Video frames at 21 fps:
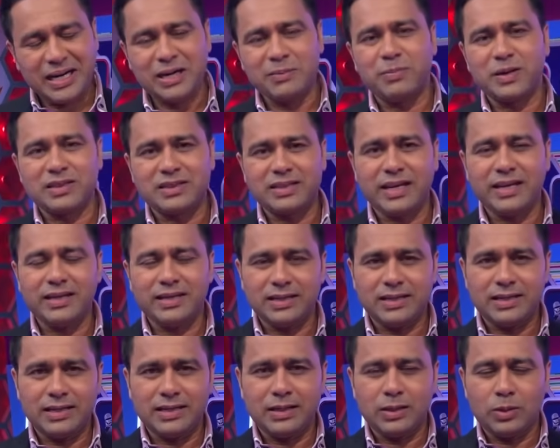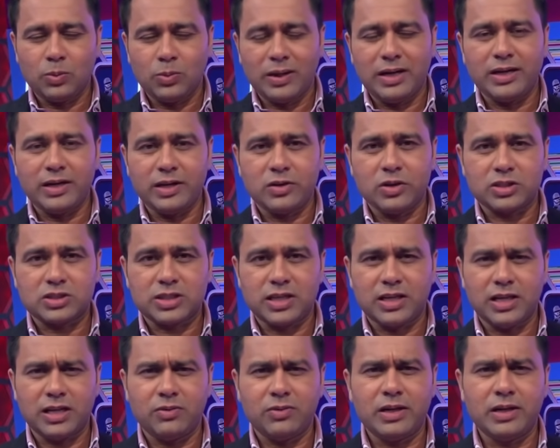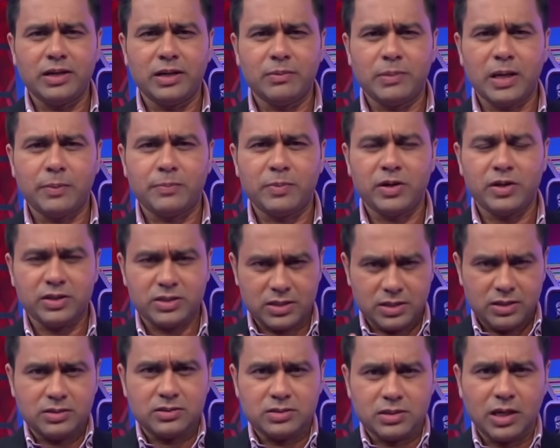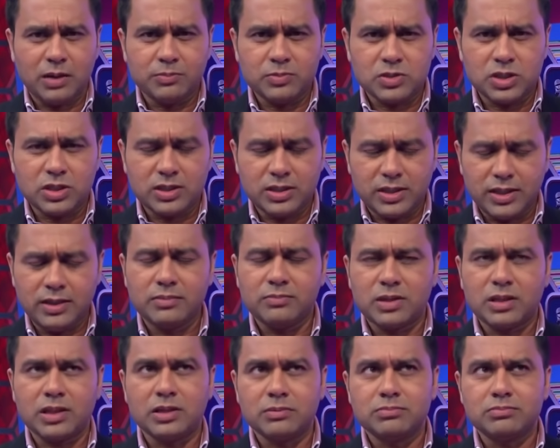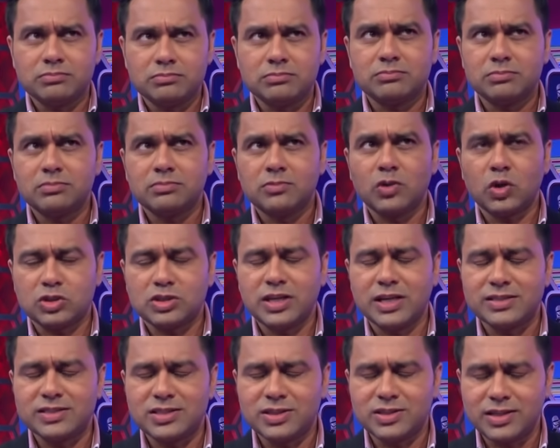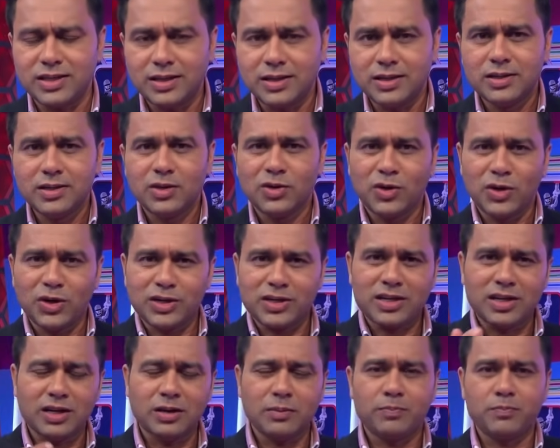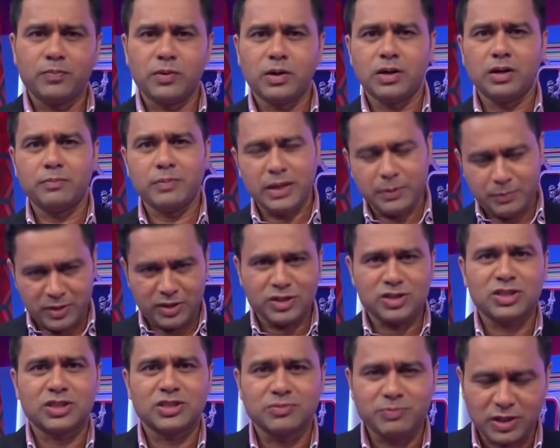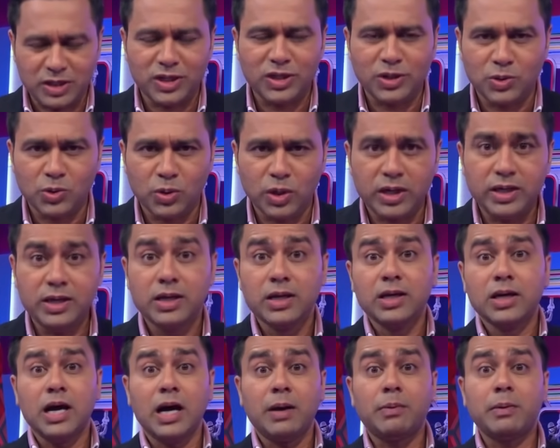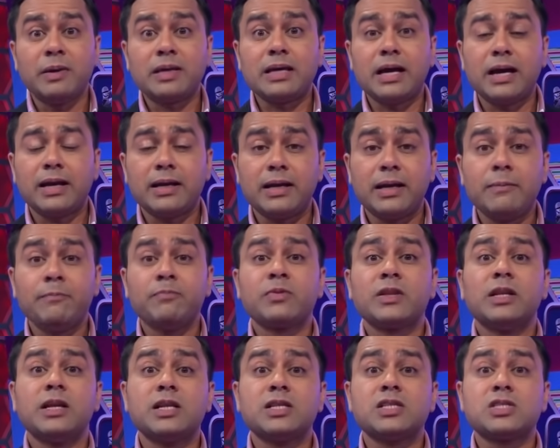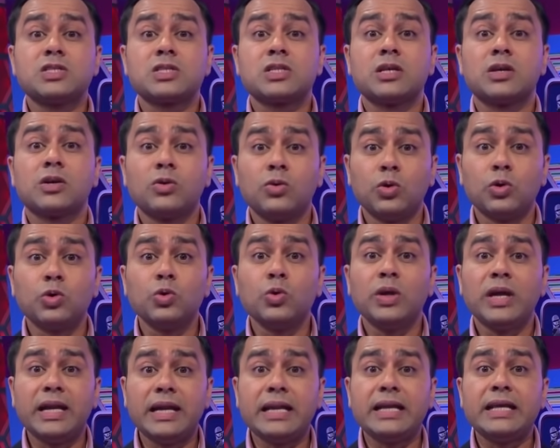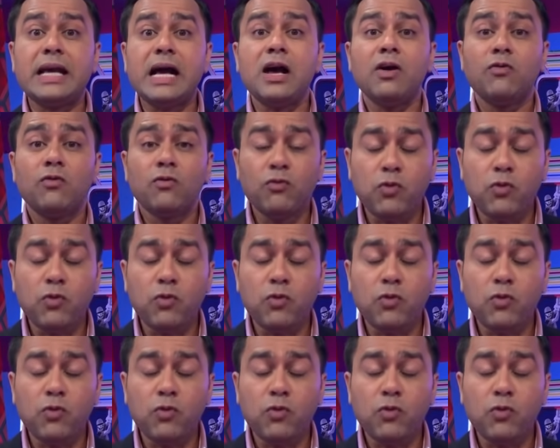बट देन वेल डन ऑस्ट्रेलिया वेल डन माई प्रोडिक्शन हम जीत गए मतलब ऑस्ट्रेलिया जीत गया और uh, uh, मेरी प्रोडिक्शन ठीक हो गई अब हमें क्या करना है लेट्स गो टू इंडिया